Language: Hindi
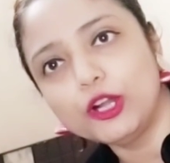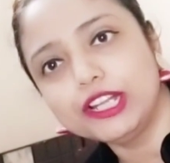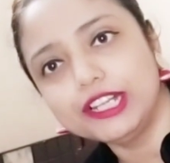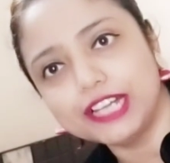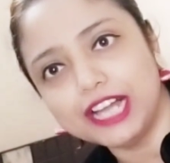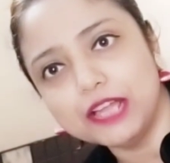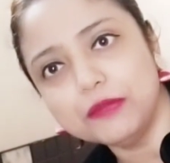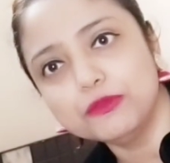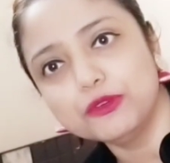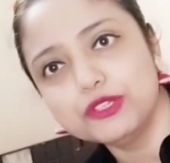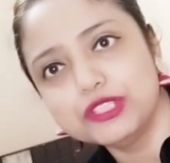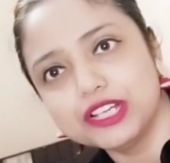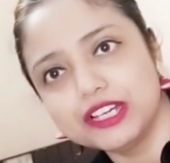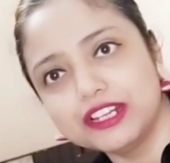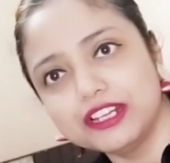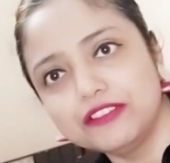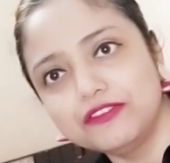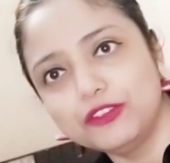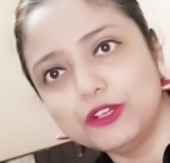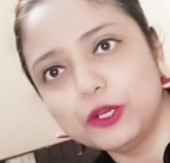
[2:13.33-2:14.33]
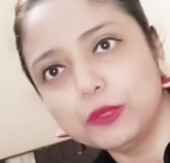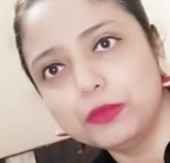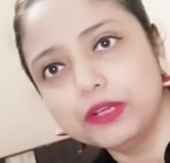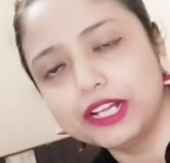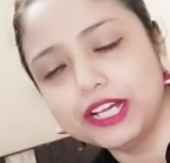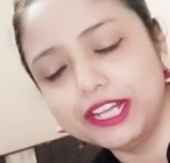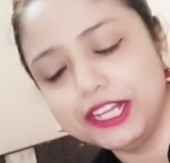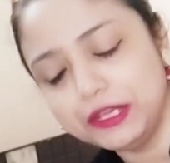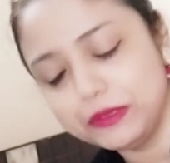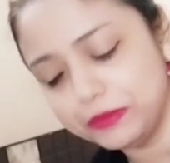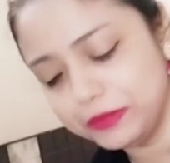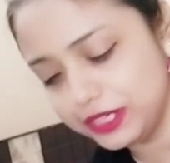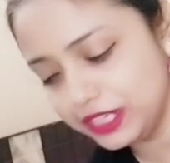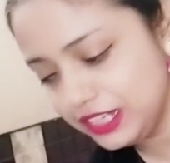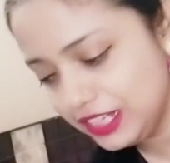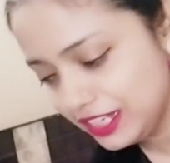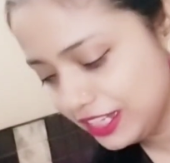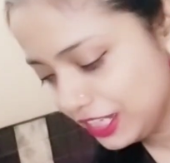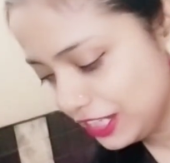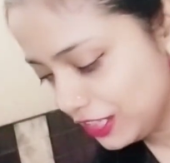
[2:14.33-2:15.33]
बहुत टाइम हो जा रहा है ब्लॉग बनाने में
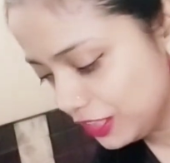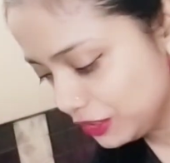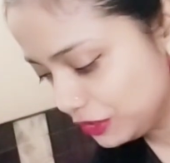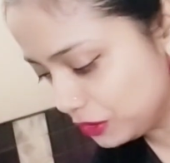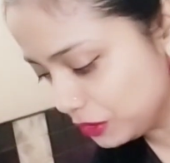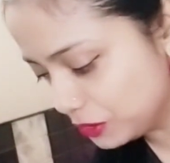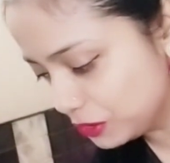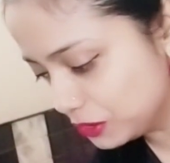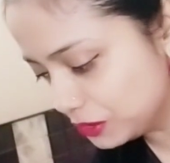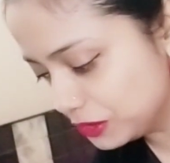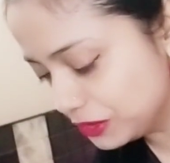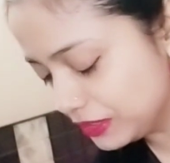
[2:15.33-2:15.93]
तो